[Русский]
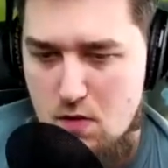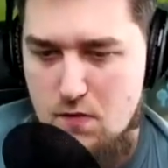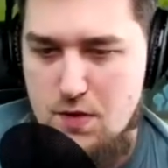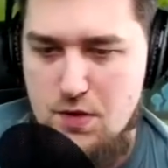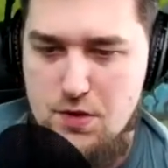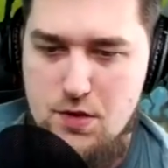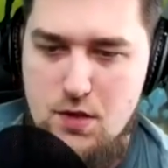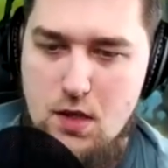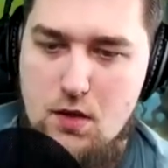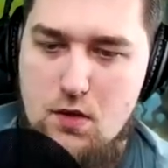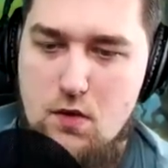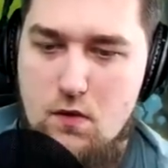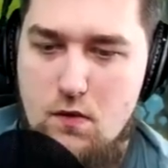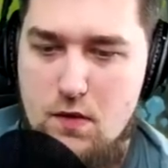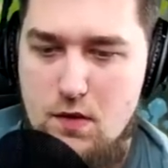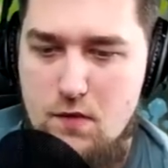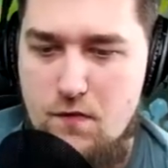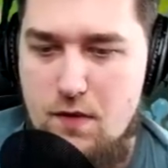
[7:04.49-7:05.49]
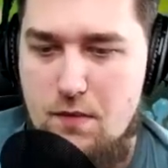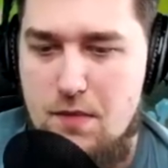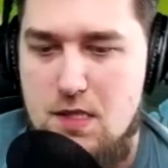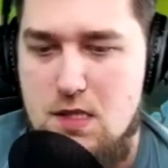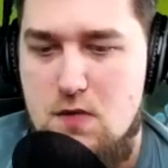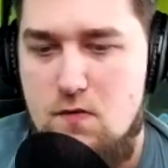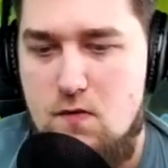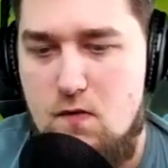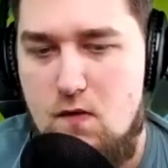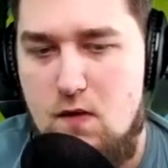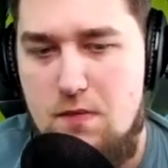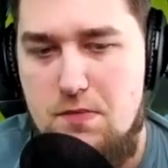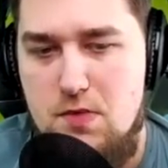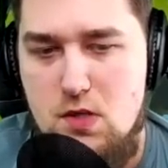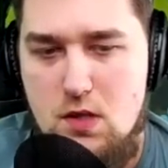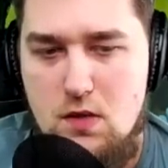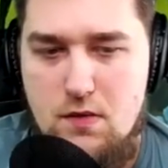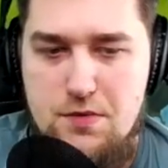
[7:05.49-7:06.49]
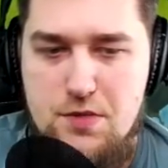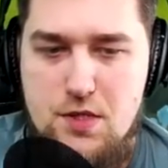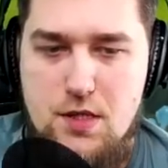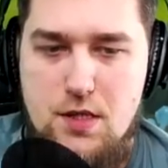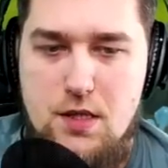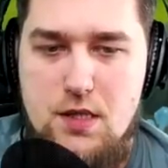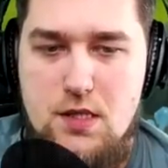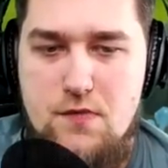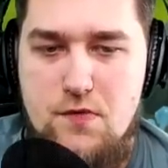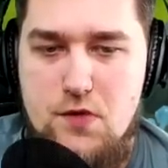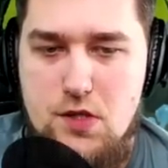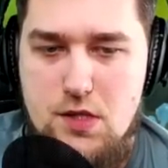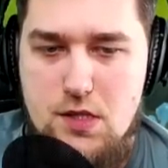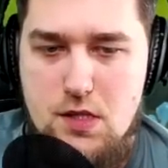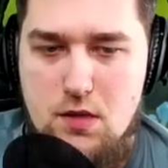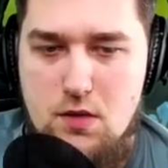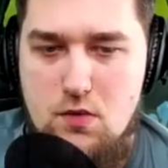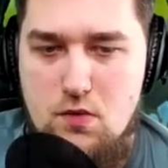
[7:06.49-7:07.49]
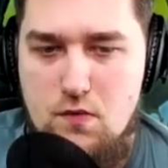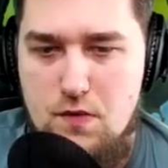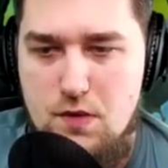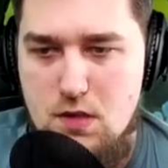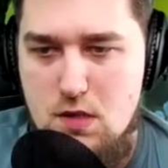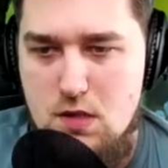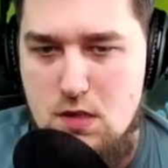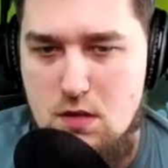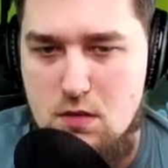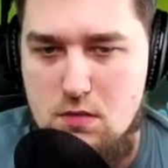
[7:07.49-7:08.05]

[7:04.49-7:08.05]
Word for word: Вы еще такого информативного обзора вообще нигде в жизни не увидите.